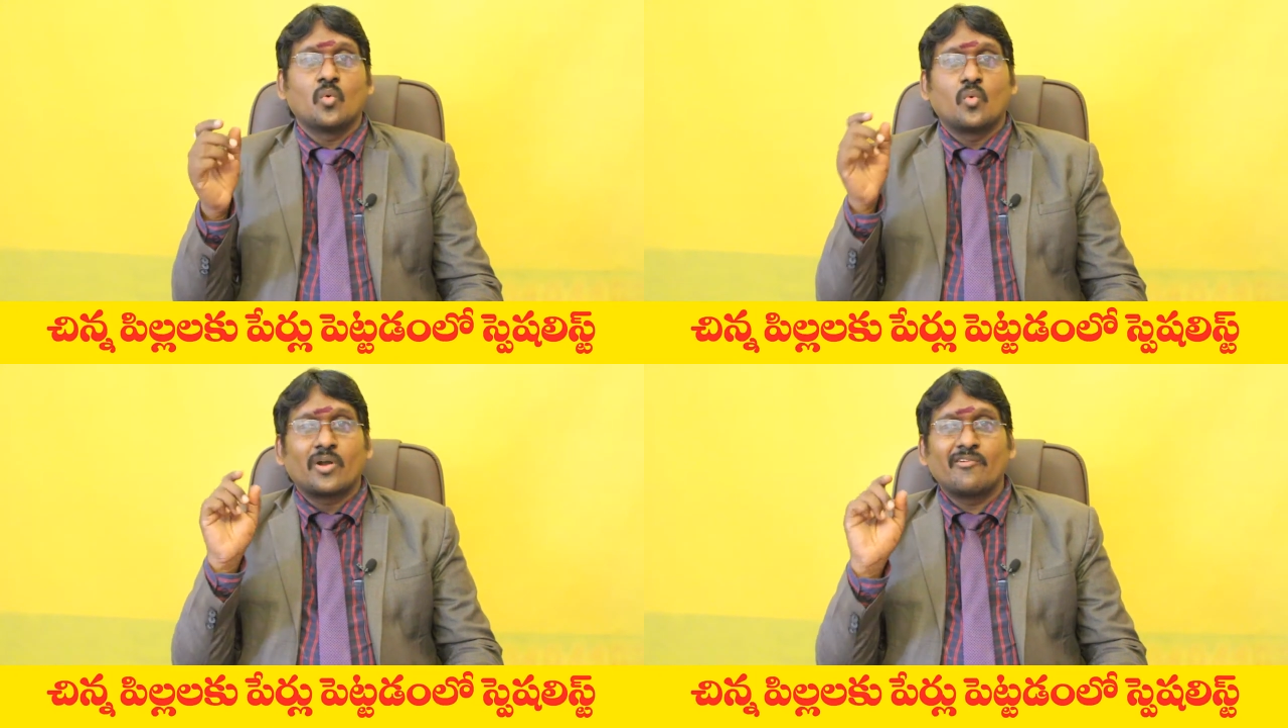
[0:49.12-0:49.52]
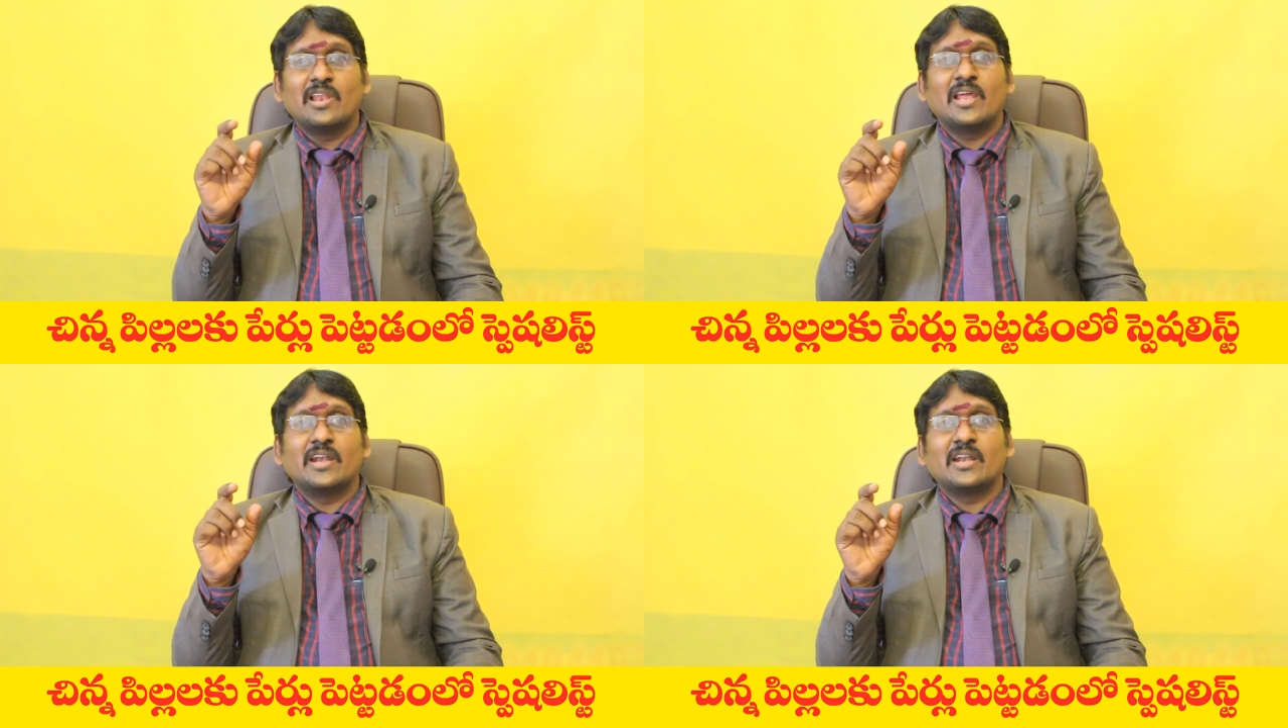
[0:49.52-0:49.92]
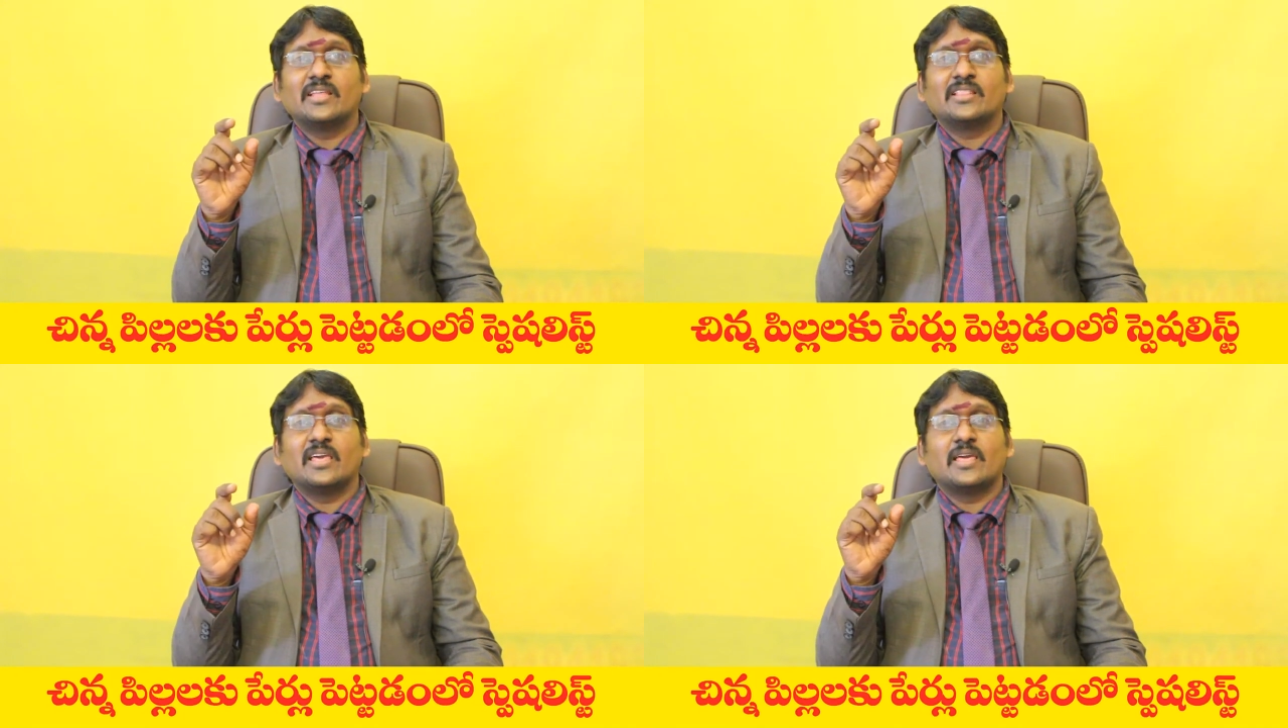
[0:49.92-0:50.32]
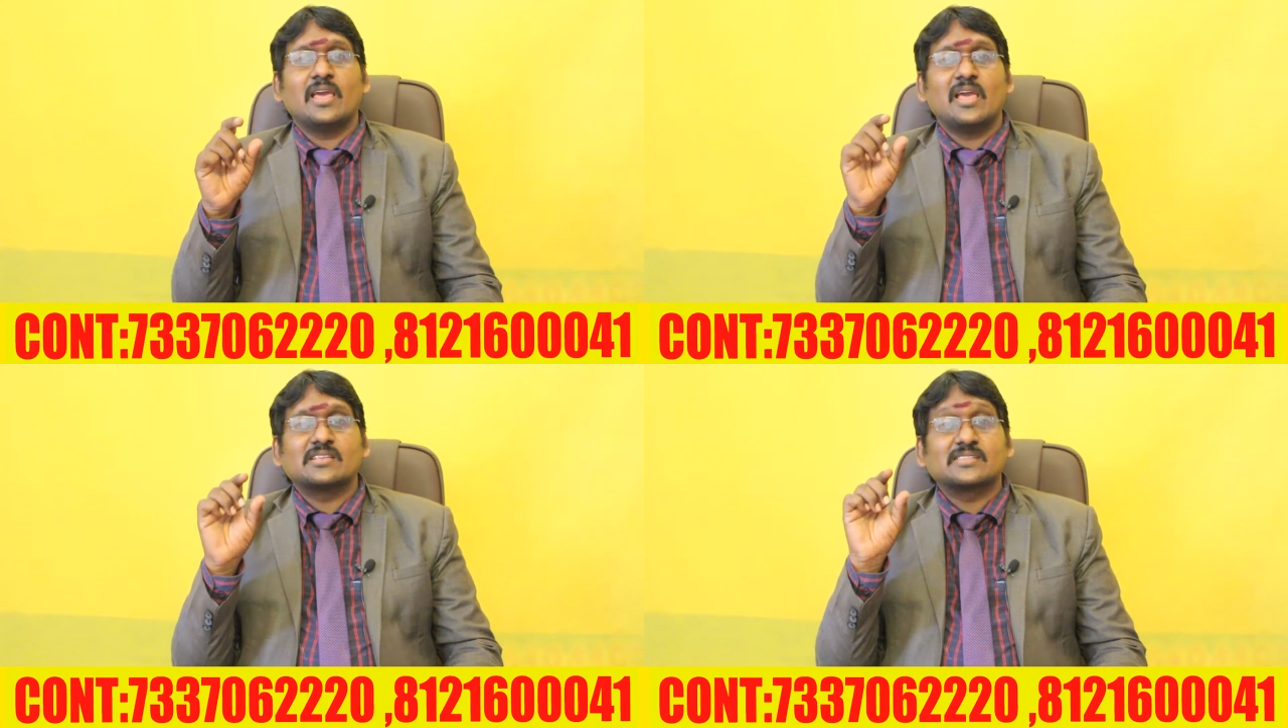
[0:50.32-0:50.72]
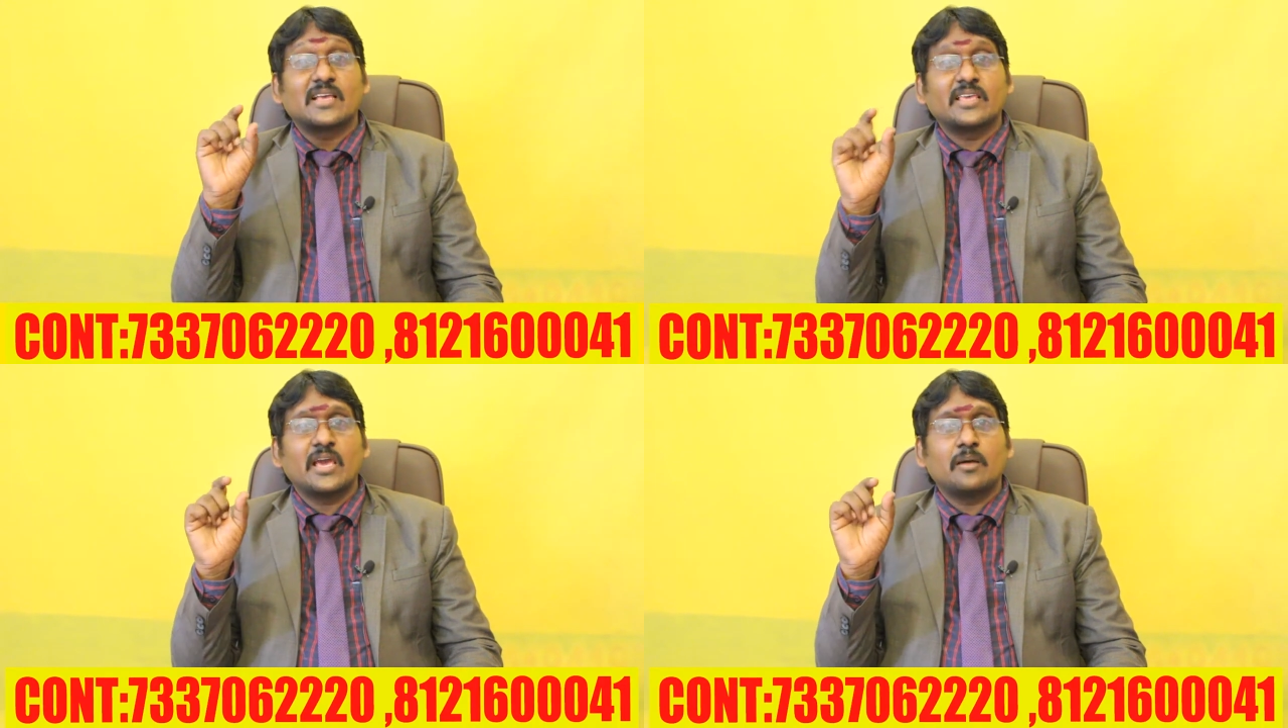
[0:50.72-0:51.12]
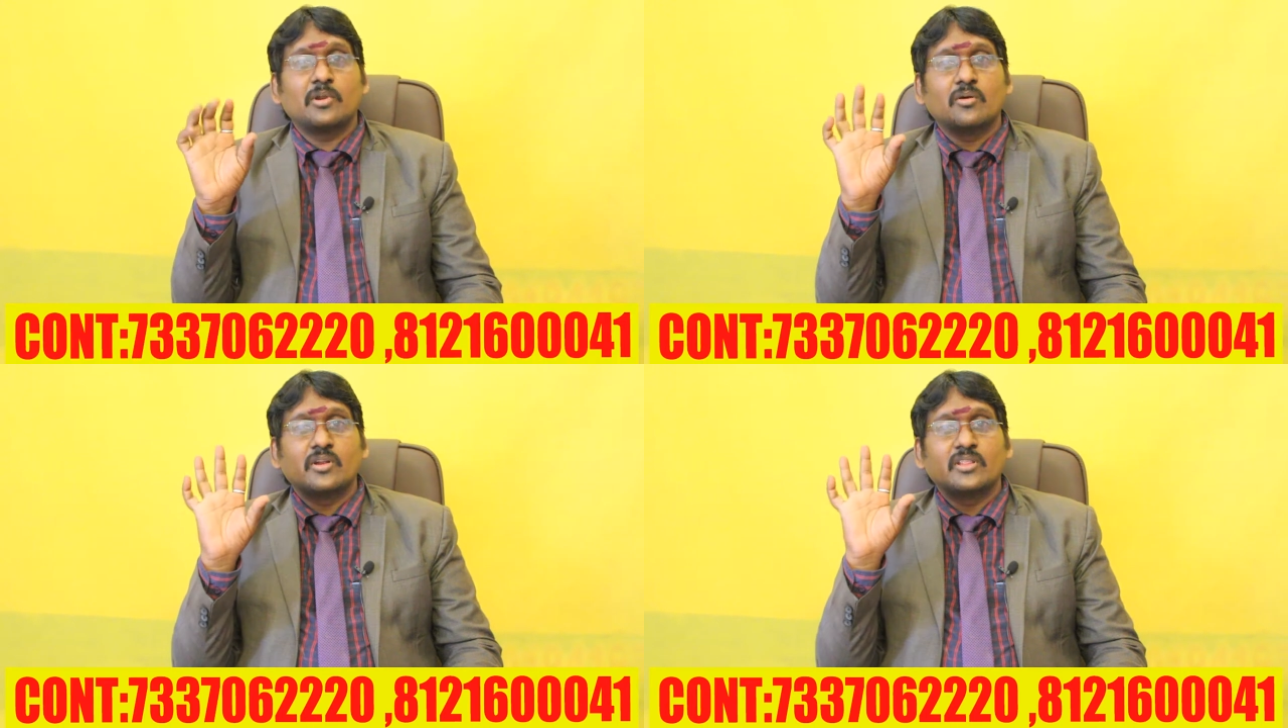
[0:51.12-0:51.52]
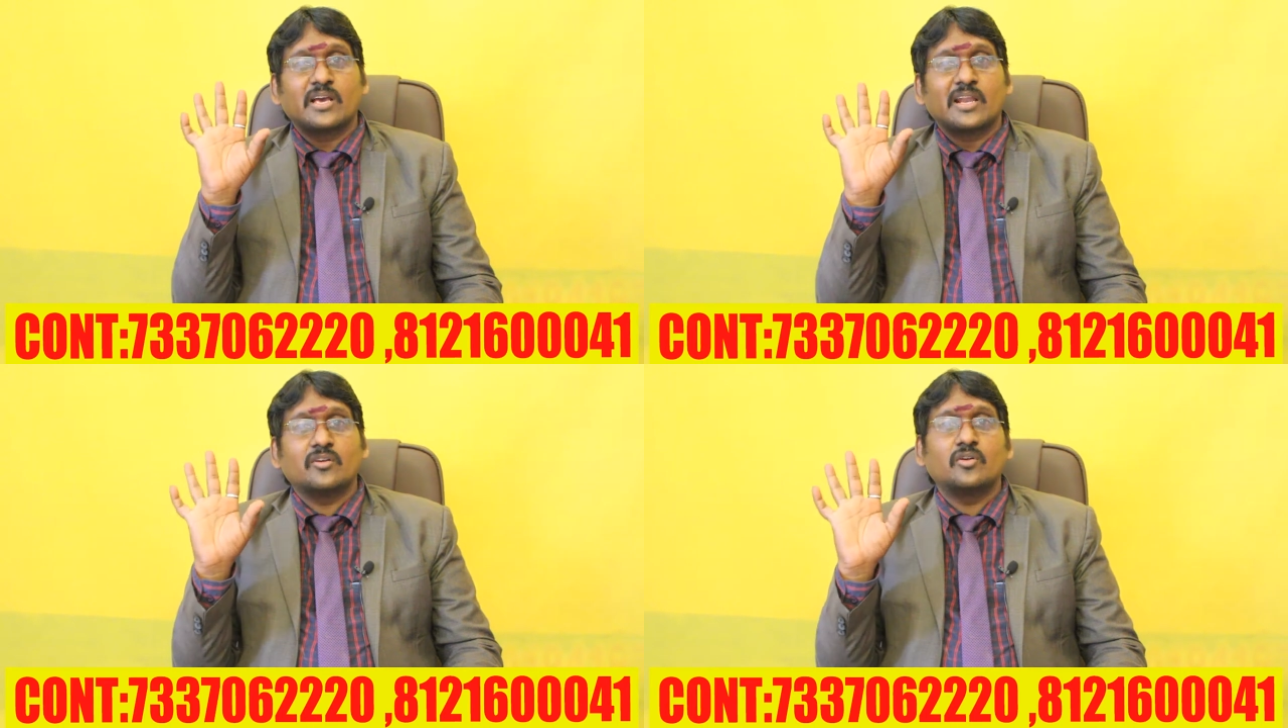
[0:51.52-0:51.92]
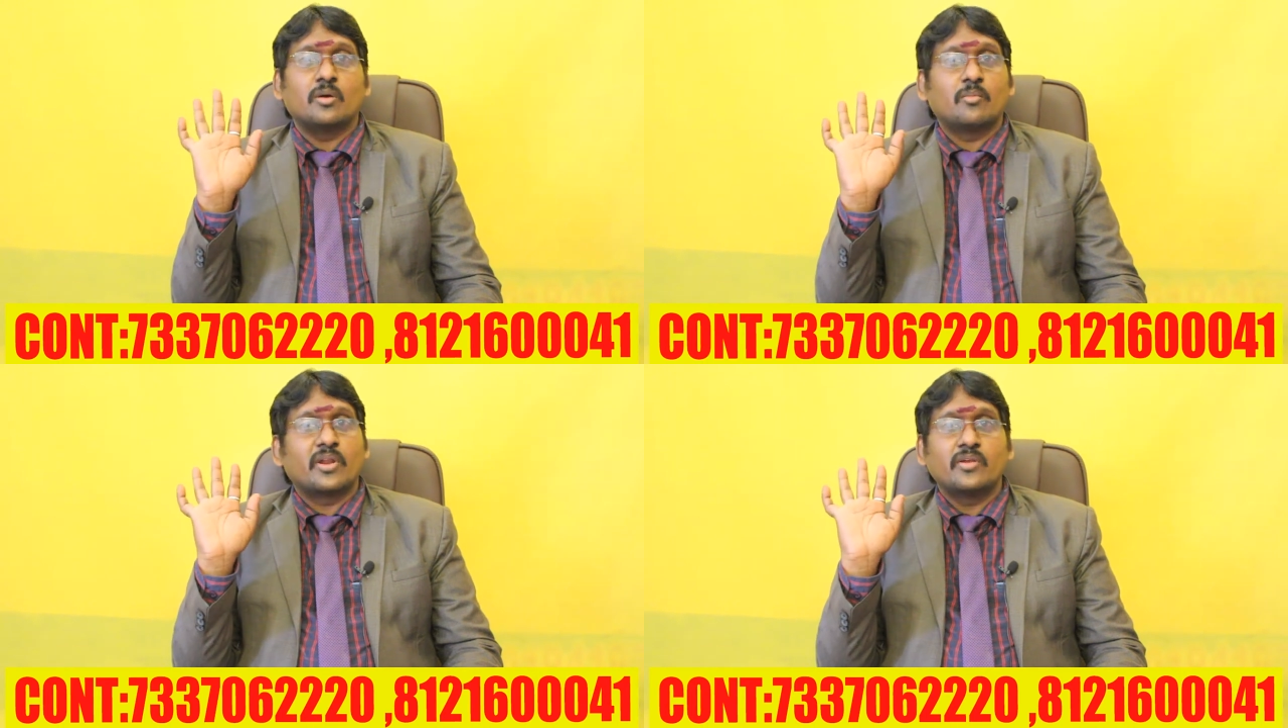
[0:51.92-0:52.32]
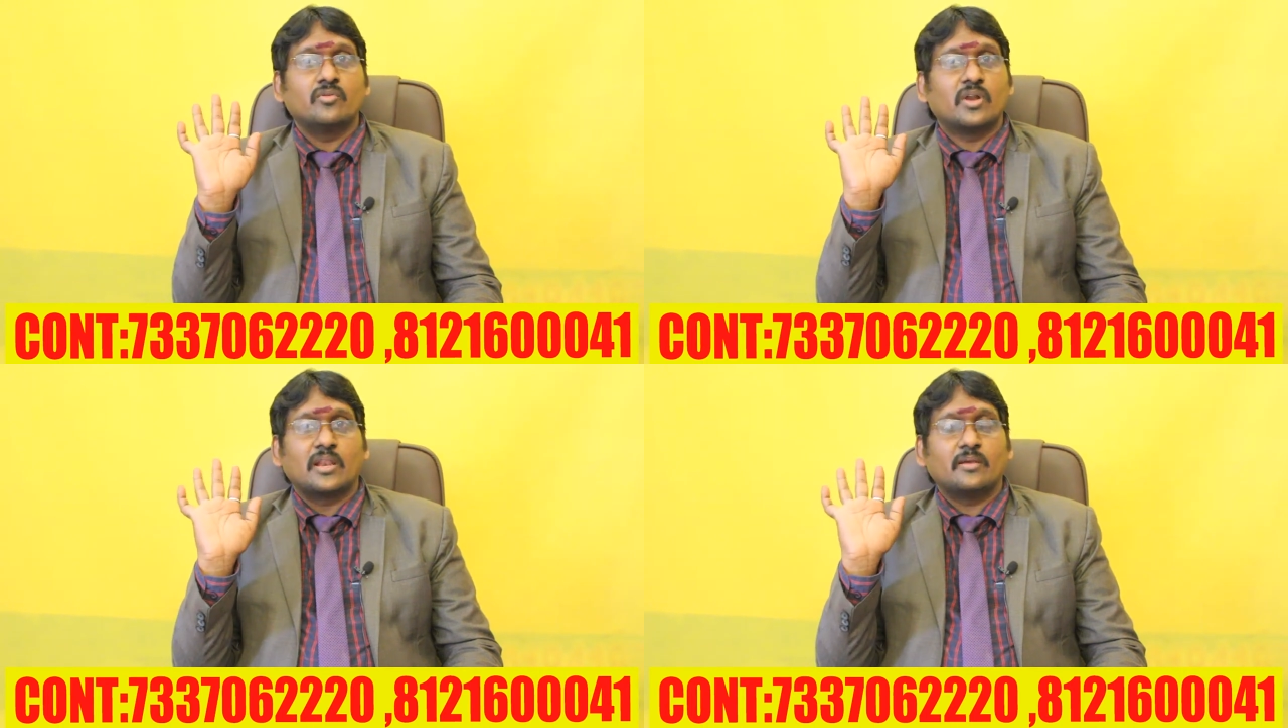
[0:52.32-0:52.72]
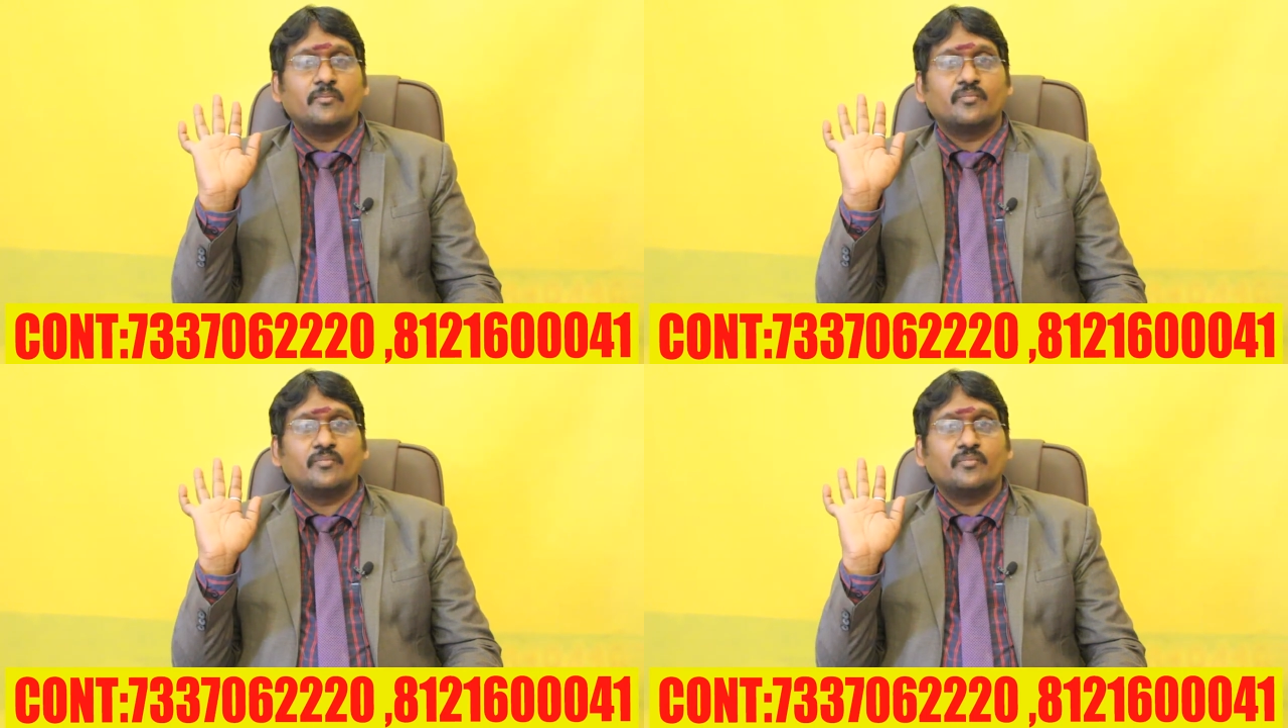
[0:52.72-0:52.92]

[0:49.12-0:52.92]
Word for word: ఒకవేళ ఎండ్ అయితే సంఖ్యాబలం అనేది కరెక్ట్ నెంబర్ అయి ఉండాలి